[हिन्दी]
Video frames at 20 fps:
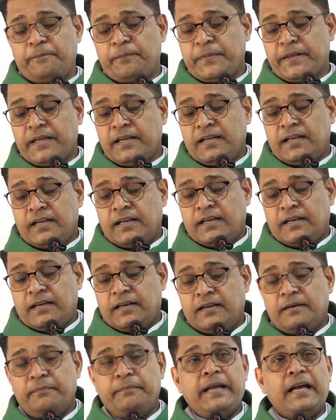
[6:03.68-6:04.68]

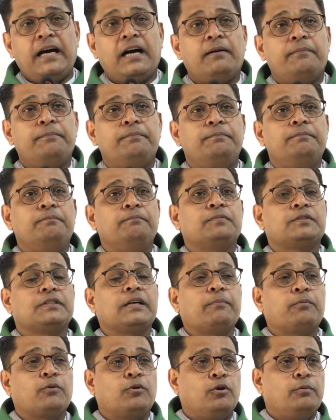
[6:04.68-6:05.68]
आ, मैं आप
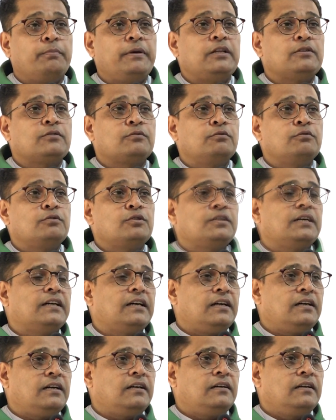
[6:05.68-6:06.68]
सबको बहसूस
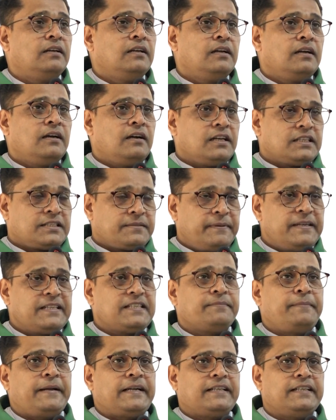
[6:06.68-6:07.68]
जहाँ
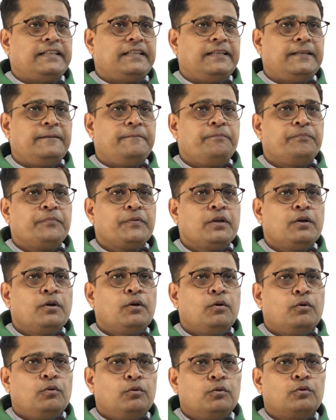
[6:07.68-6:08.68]
हस्बैंड्स बैठे हैं
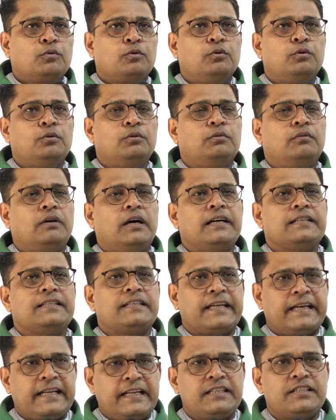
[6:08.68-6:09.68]
उनको आज
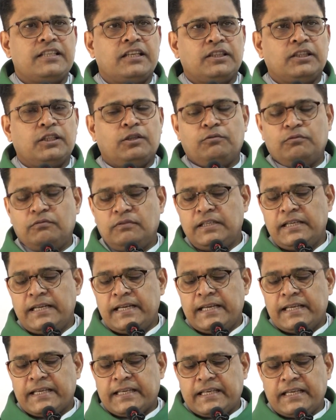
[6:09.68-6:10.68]
कहना चाहता हूँ
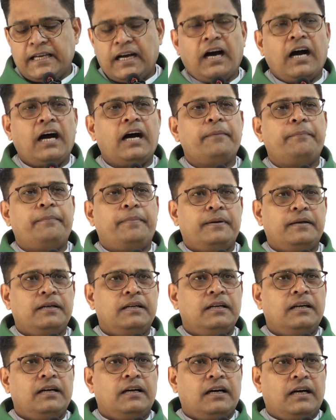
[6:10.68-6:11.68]
कि आप
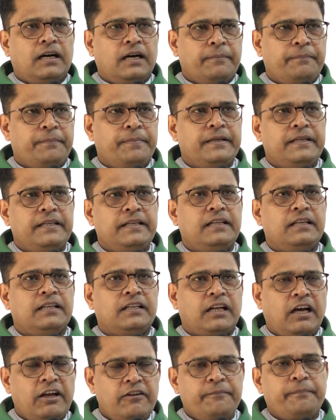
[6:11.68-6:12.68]
अपने
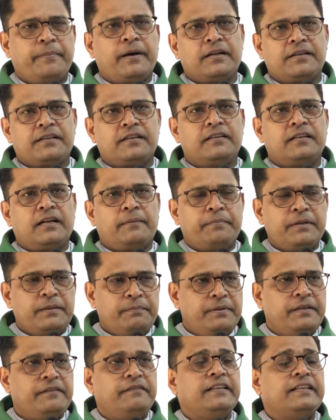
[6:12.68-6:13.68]
लाइफ पार्टनर अपनी
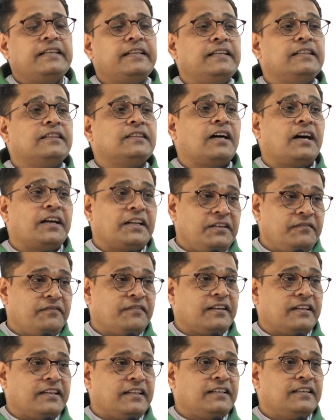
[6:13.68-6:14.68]
बीवी की तारीफ़
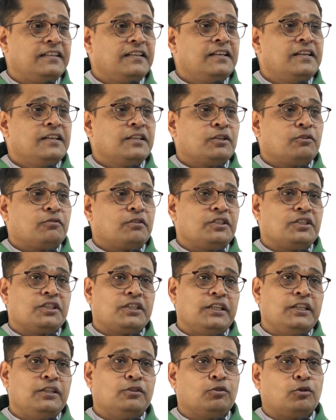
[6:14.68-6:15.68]
करें क्योंकि
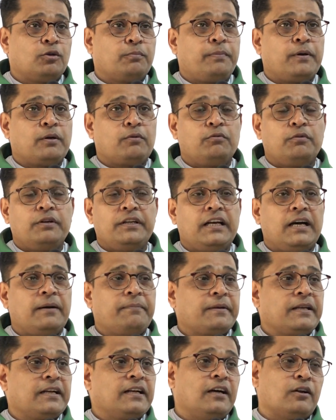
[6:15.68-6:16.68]
यकीनी तौर पर उन्होंने
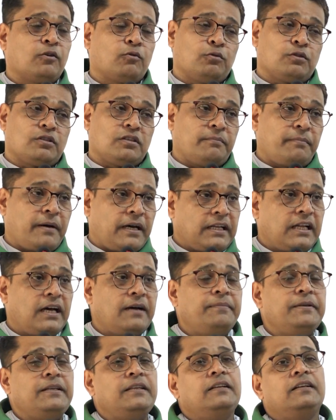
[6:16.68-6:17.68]
आपके घर को संभाला
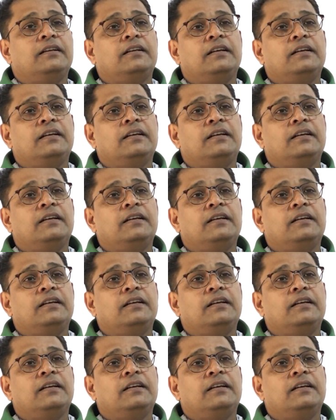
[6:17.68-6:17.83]
भी